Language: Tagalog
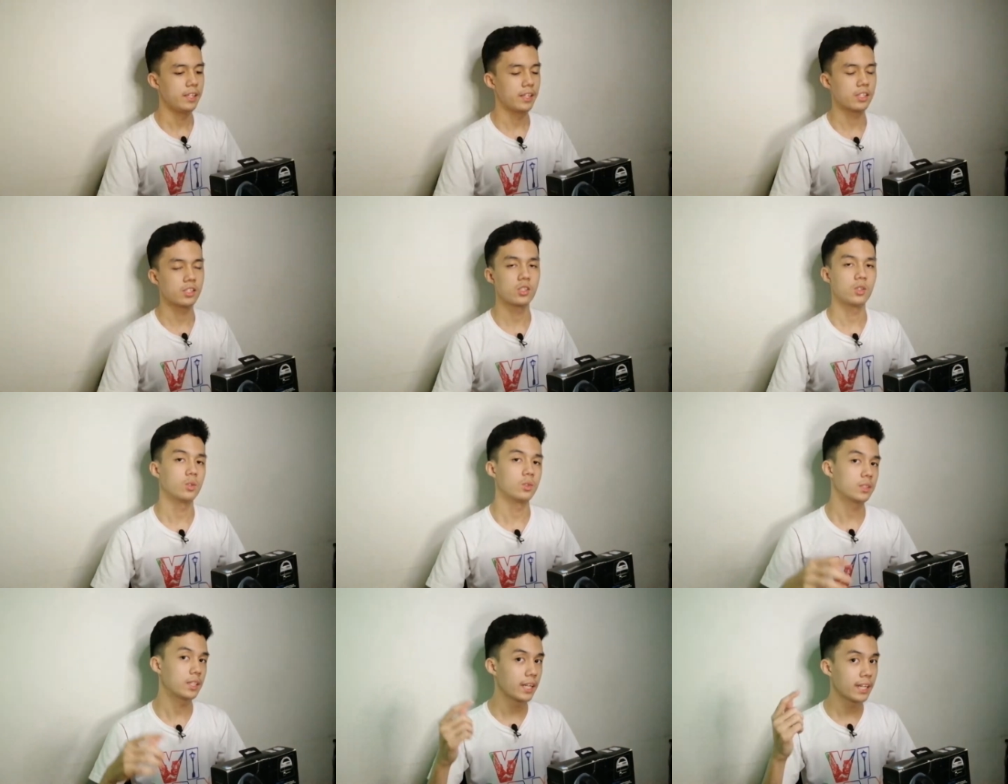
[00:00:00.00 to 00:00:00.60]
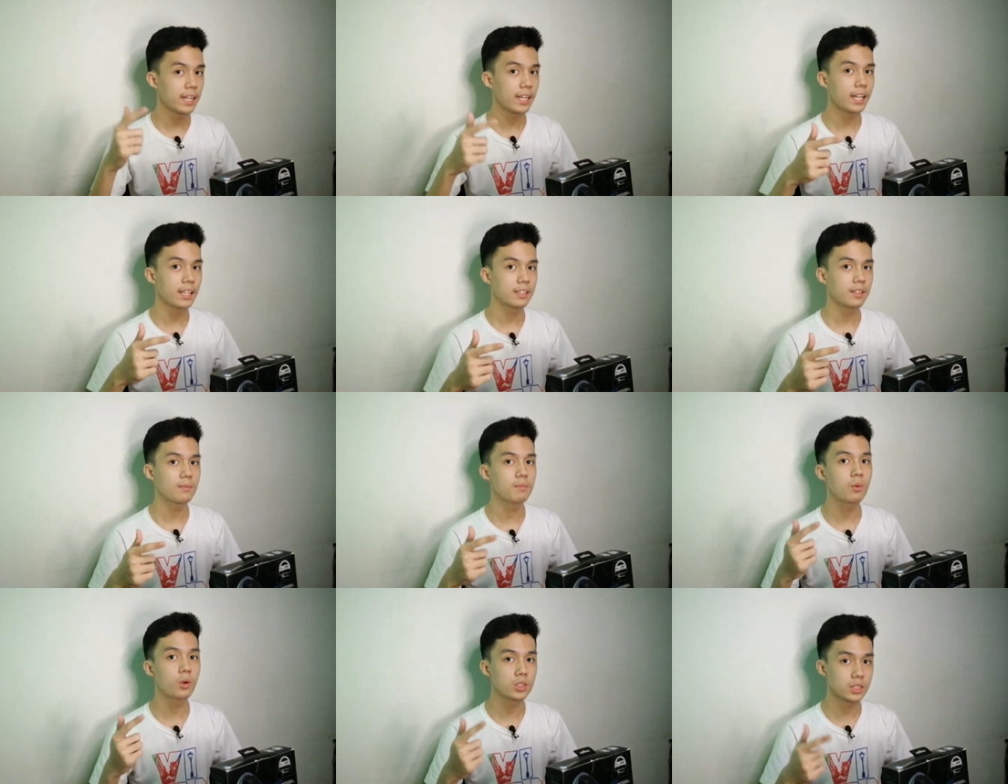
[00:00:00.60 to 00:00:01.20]
Yan, so try na
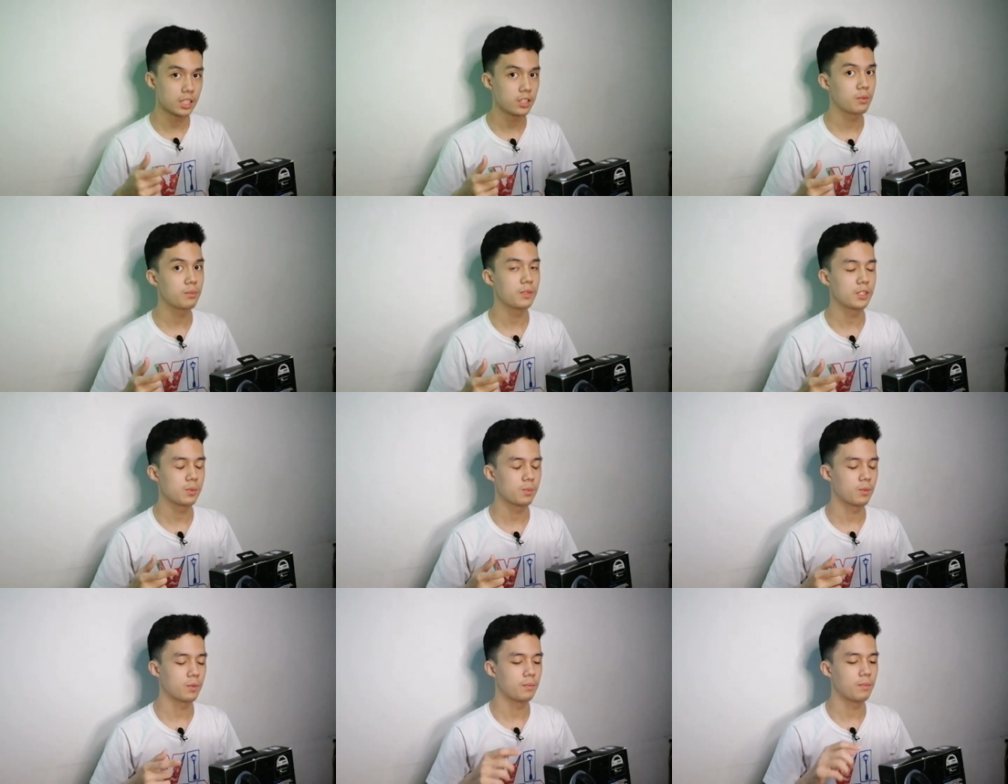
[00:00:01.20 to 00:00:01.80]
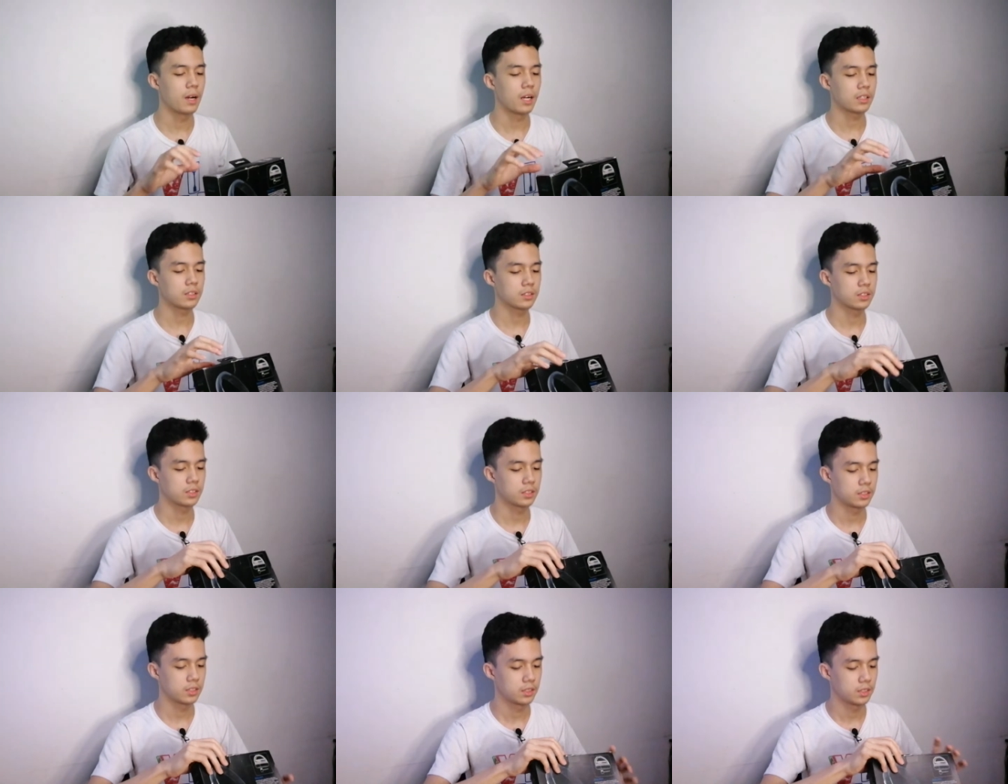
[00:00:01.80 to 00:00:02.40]
natin buksan yung mismong
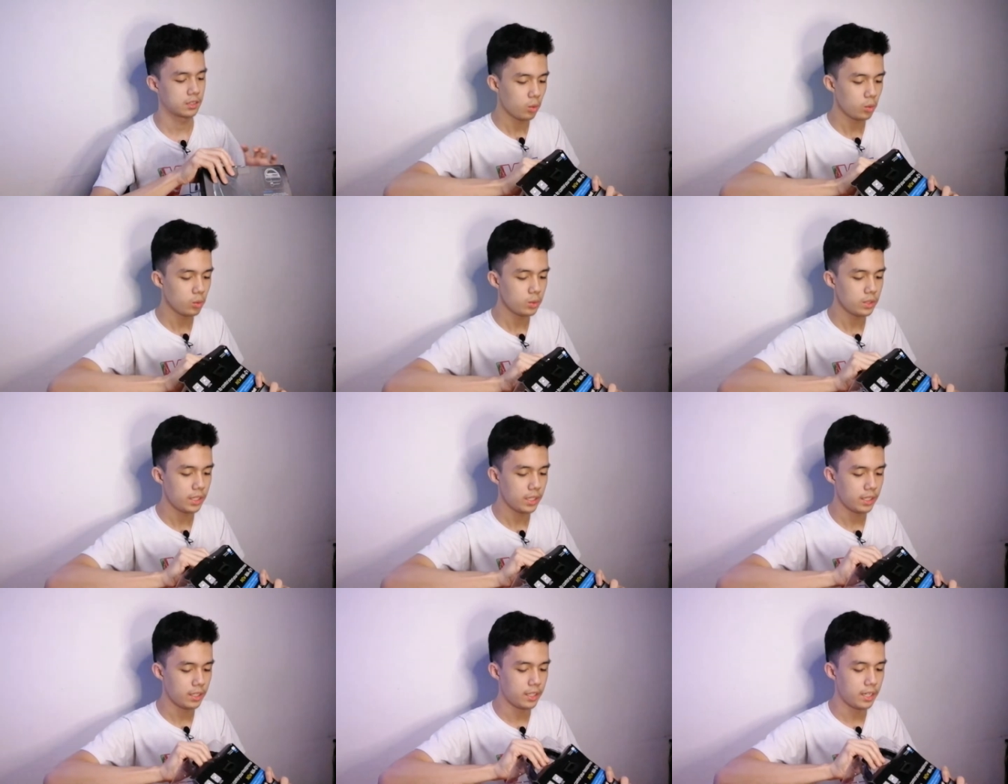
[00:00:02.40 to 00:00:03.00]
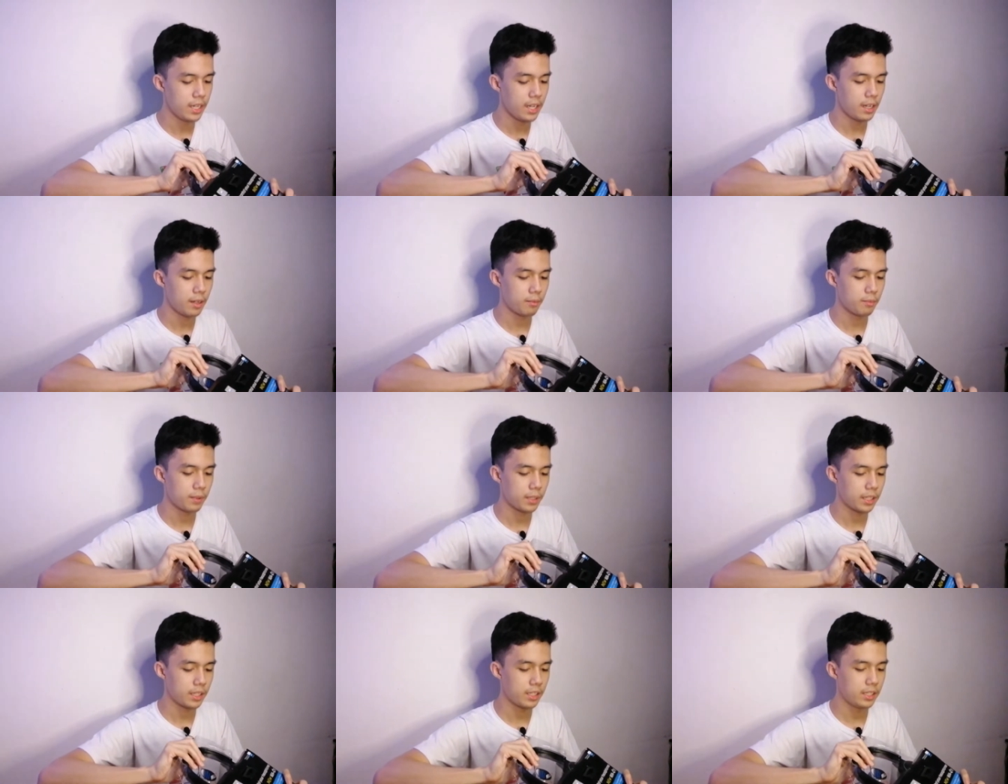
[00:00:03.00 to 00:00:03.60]
box. Ulala,
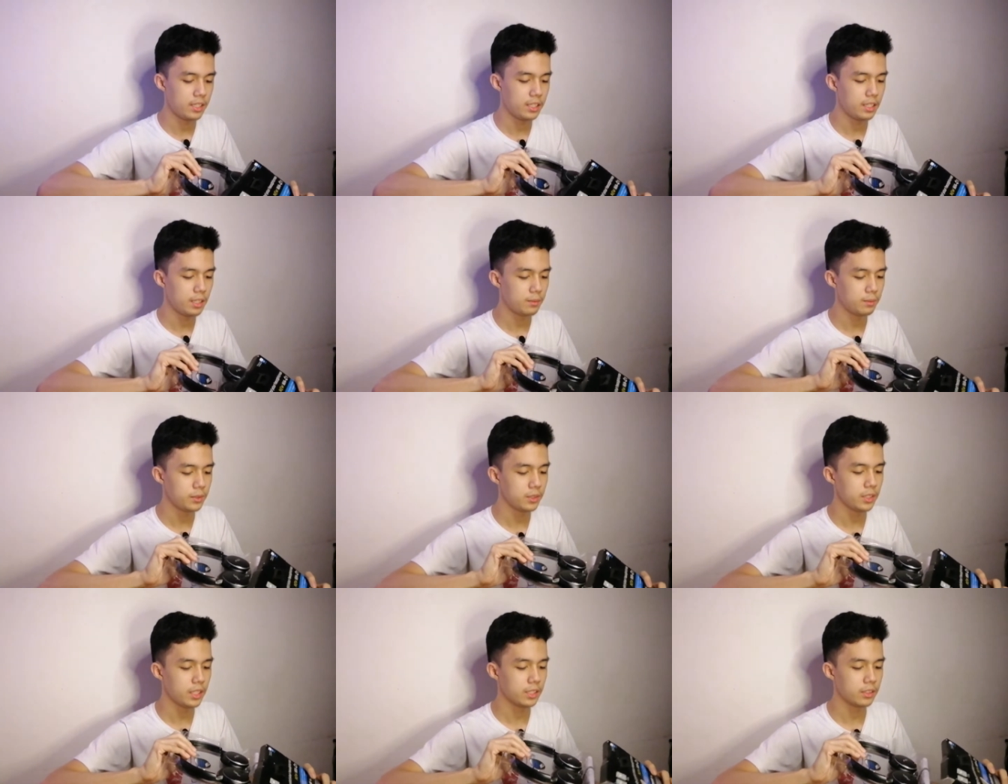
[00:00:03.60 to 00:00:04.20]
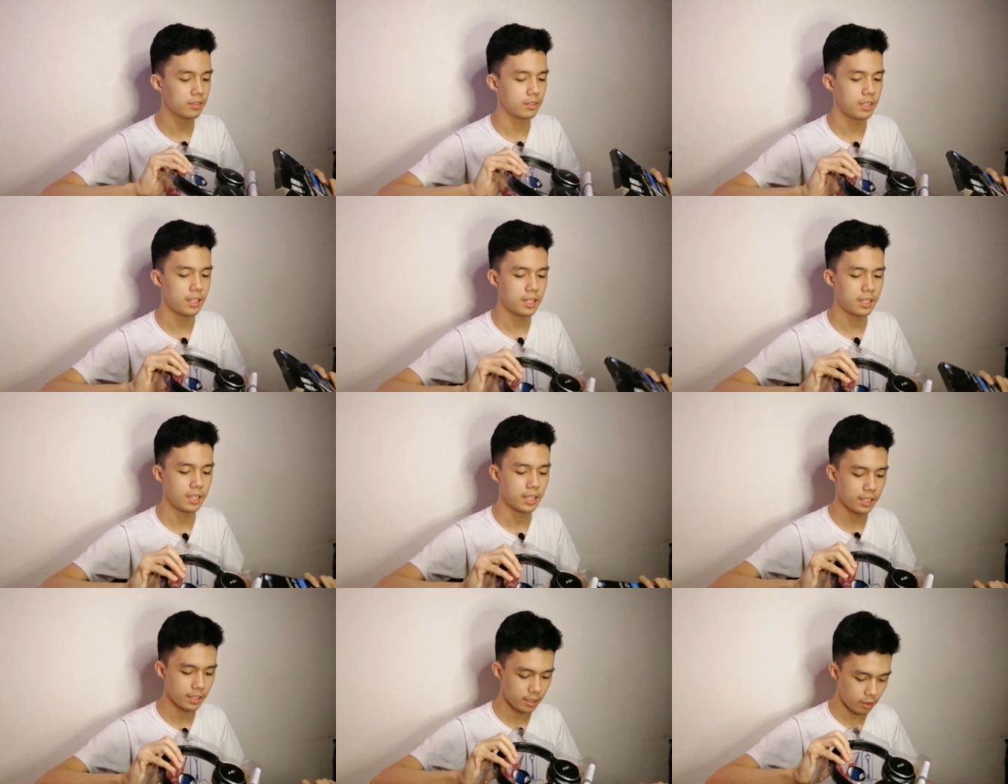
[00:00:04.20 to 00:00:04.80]
pagkahila mo, ito na
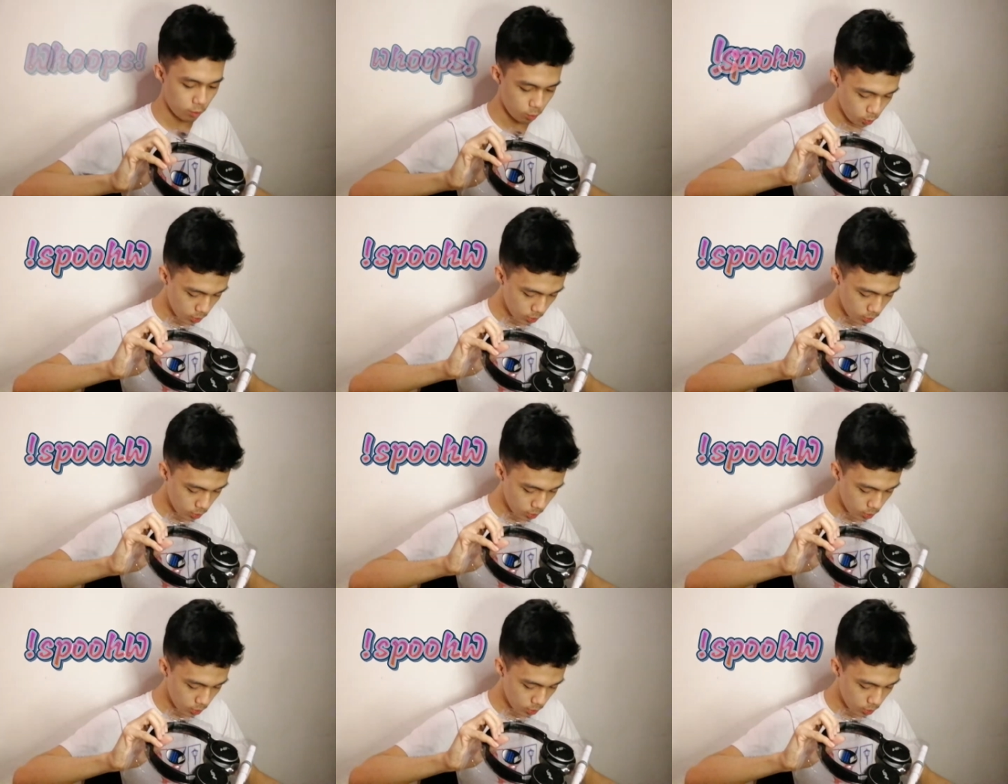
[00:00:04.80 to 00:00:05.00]
agad ang